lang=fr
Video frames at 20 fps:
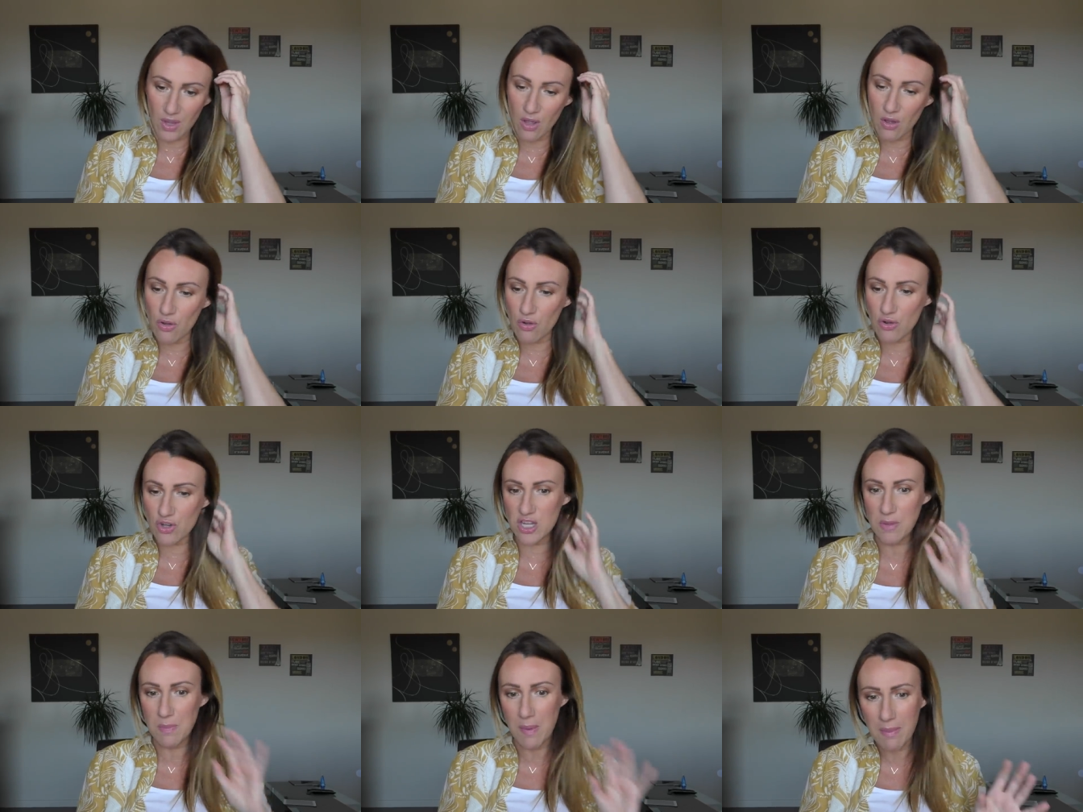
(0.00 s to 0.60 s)

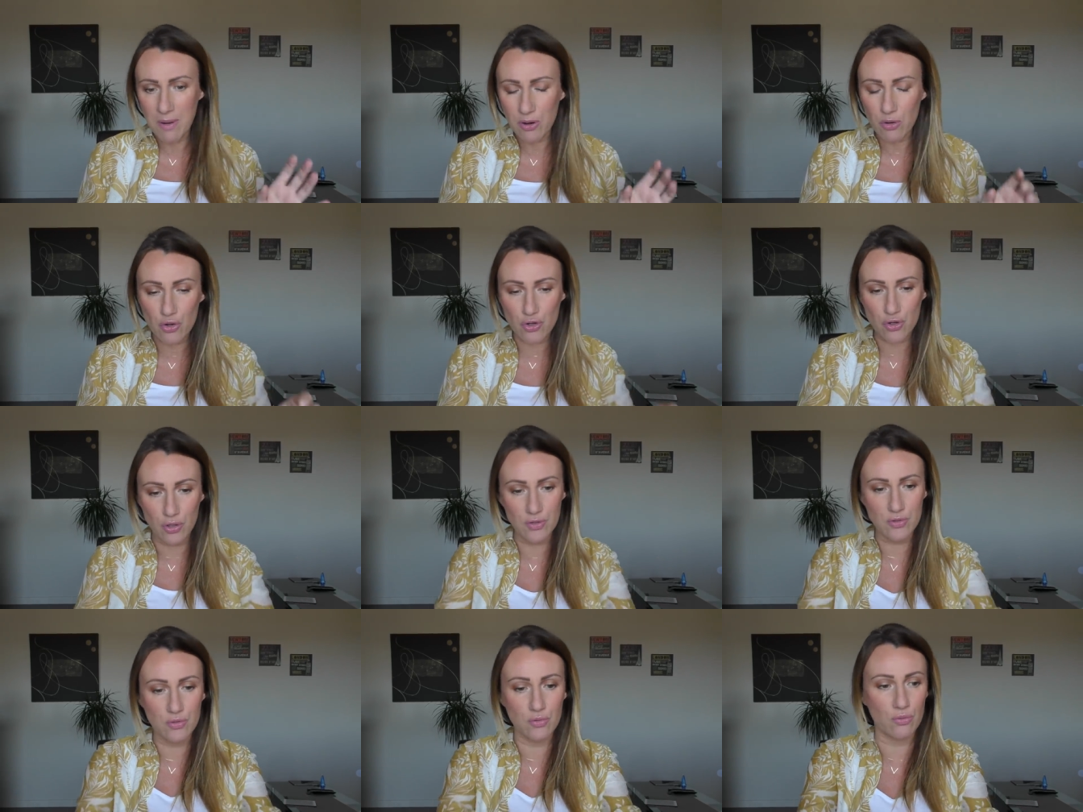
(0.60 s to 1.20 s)
Euh, j'ai pas mal de
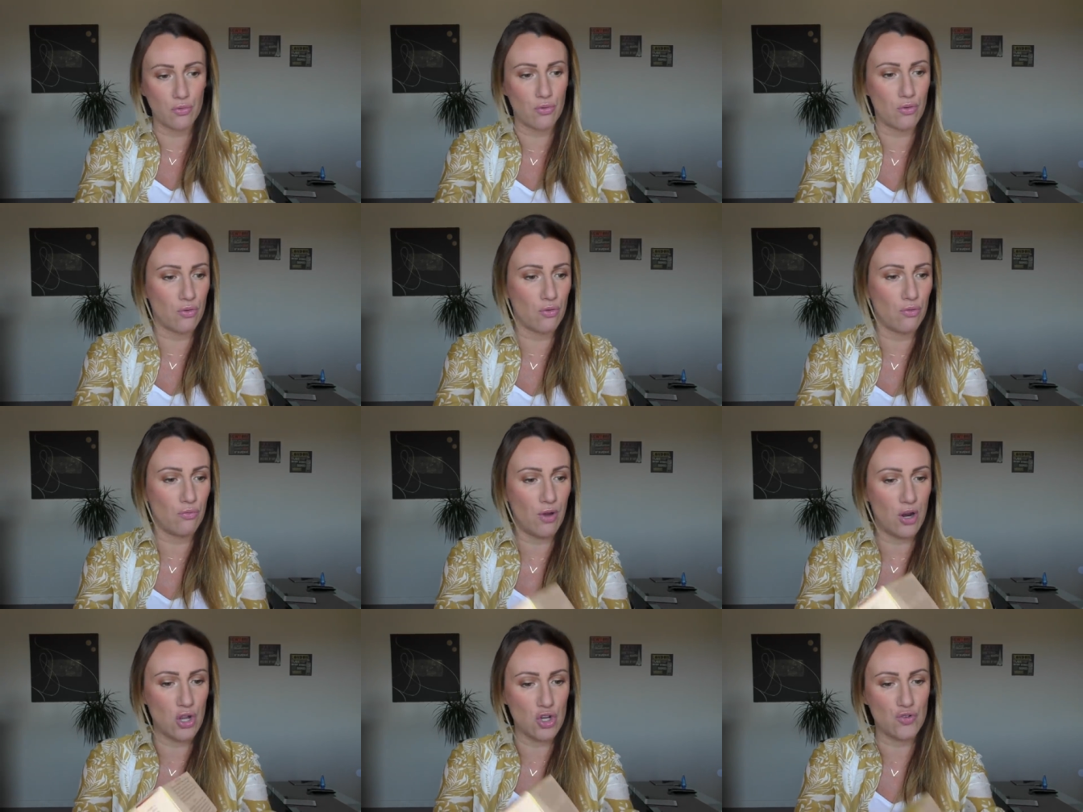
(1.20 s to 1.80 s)
choses, donc
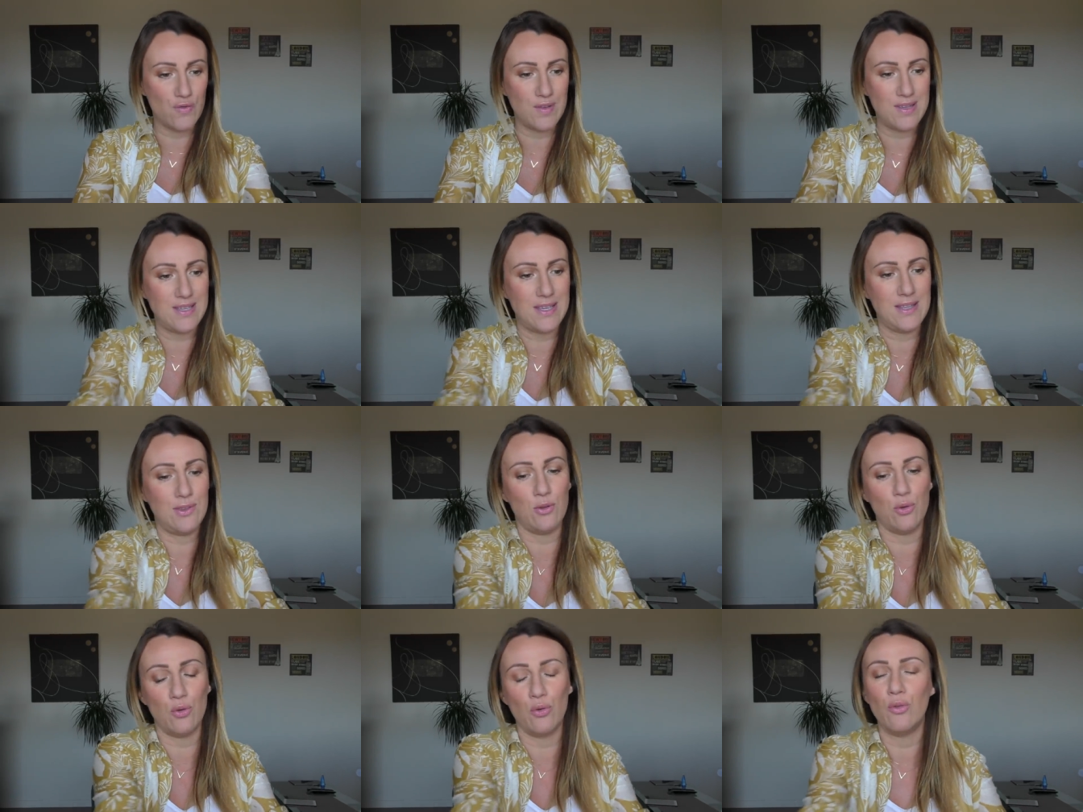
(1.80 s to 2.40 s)
euh, voilà, je vais
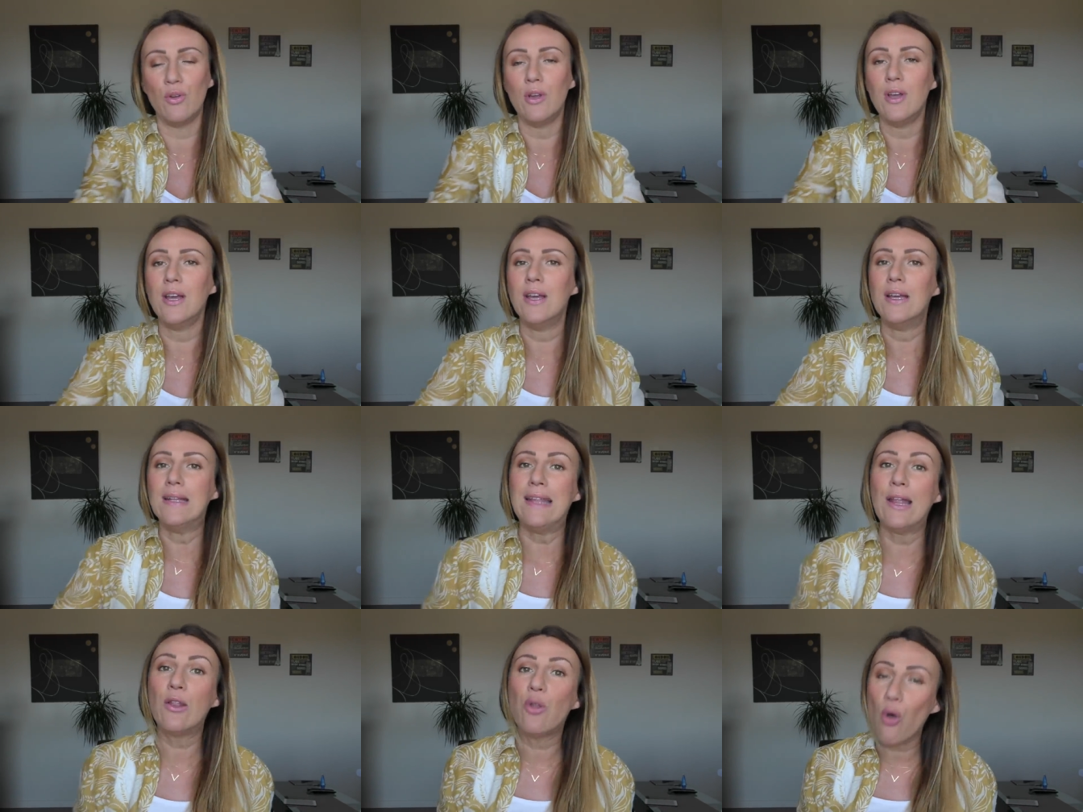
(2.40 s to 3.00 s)
essayer
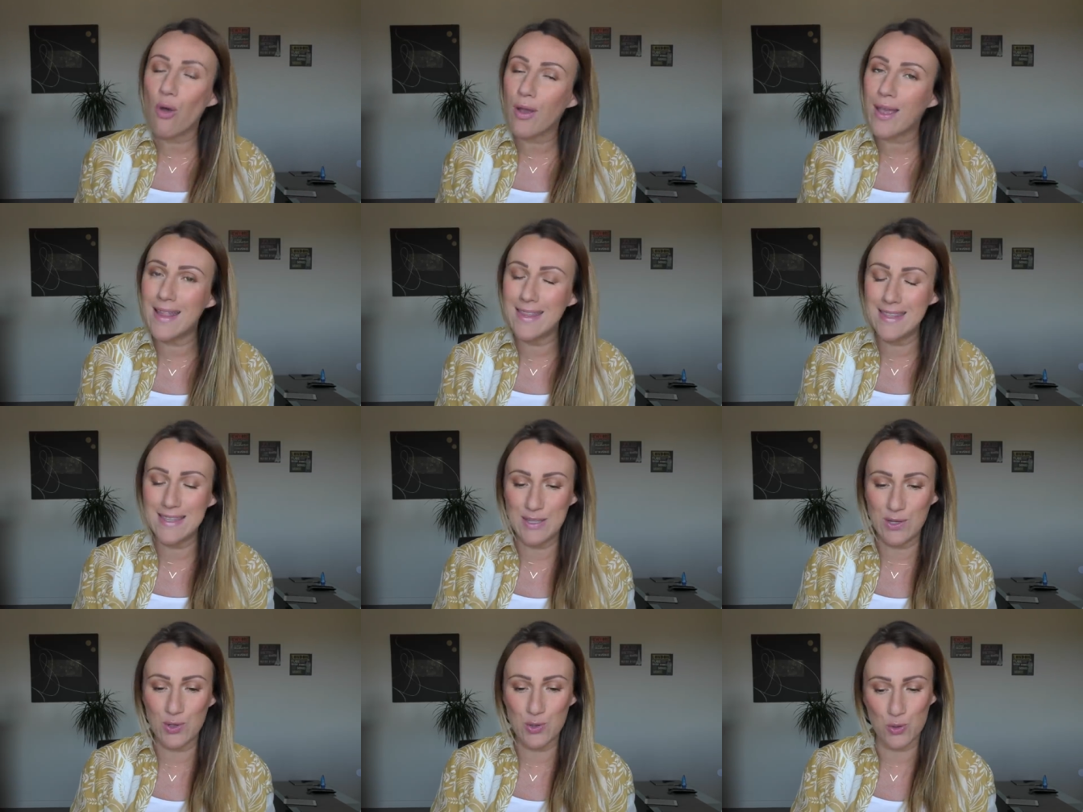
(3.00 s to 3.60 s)
d'être
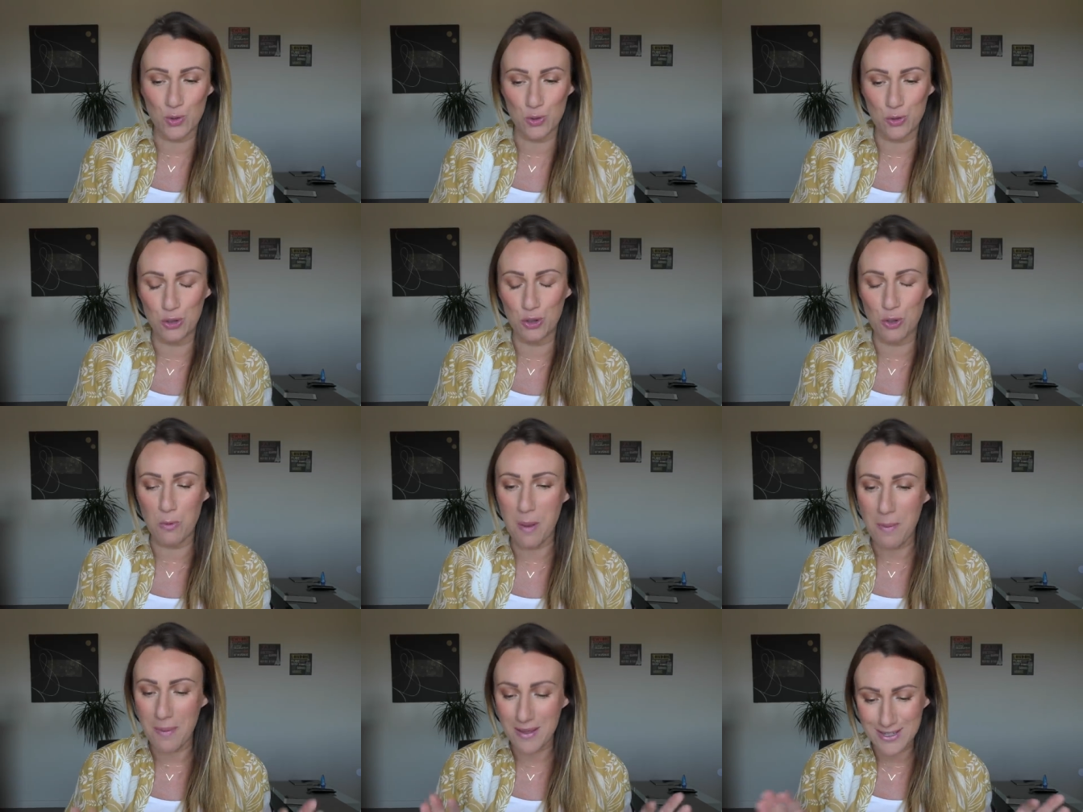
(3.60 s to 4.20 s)
organisée aujourd'hui,
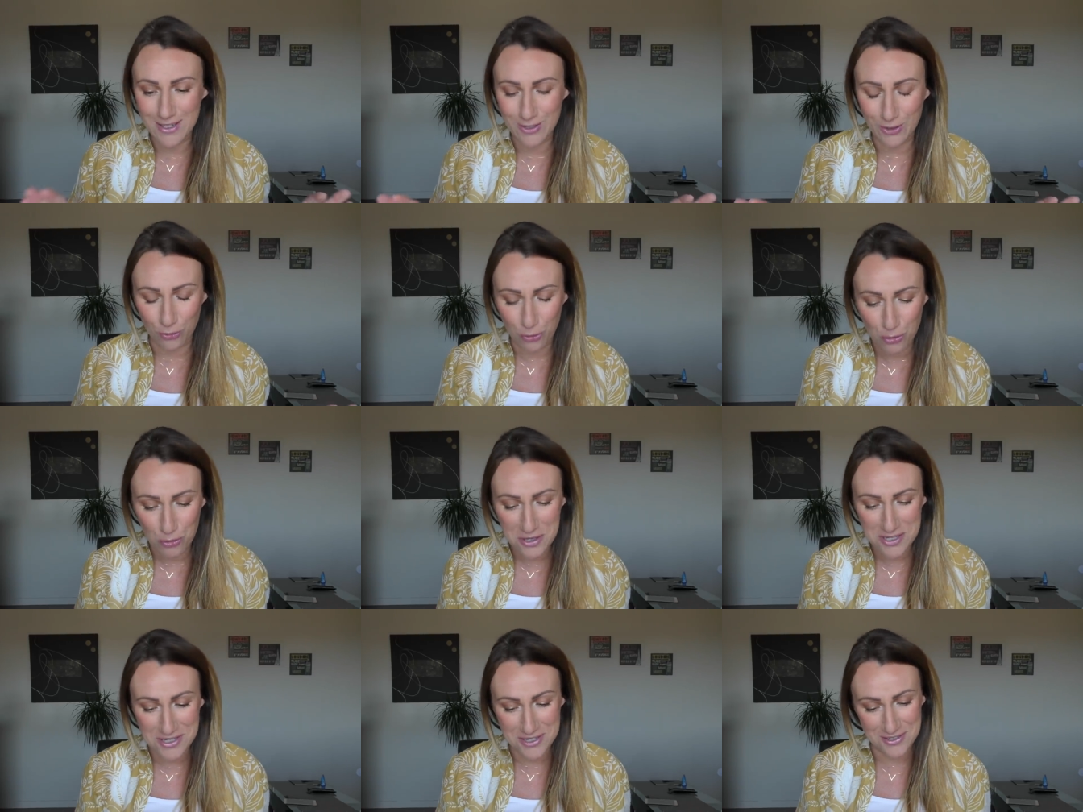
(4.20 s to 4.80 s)
de ne pas partir dans
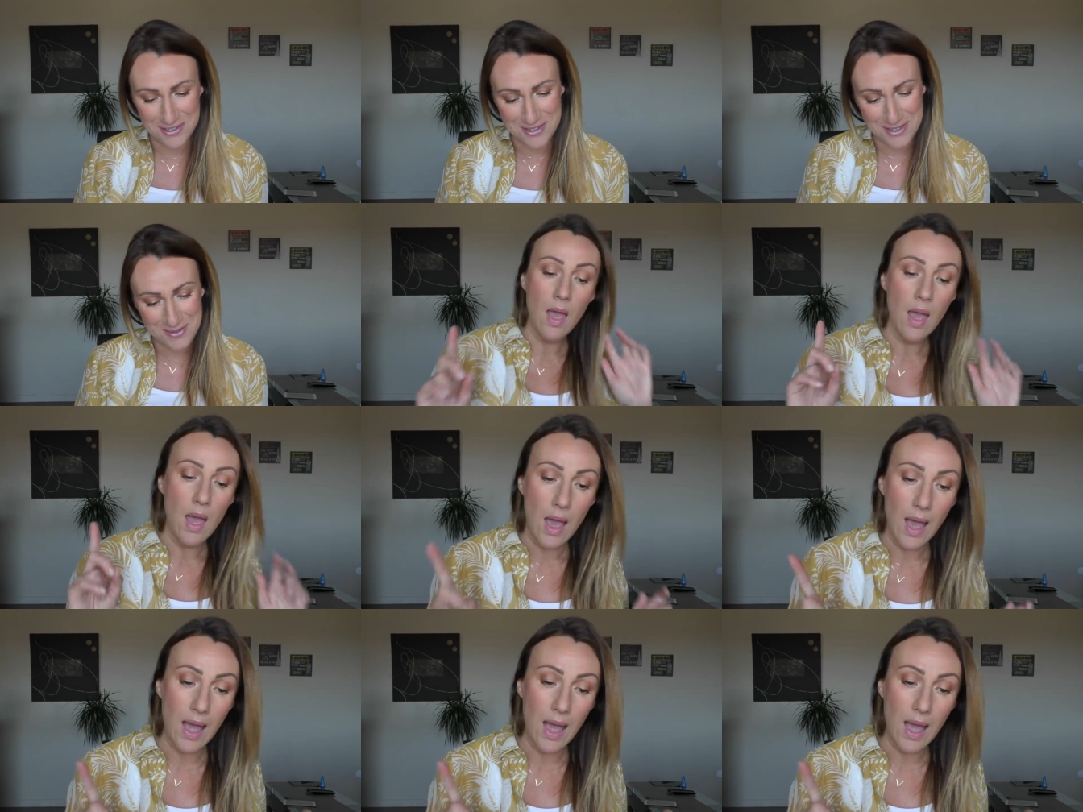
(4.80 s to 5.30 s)
tous les sens.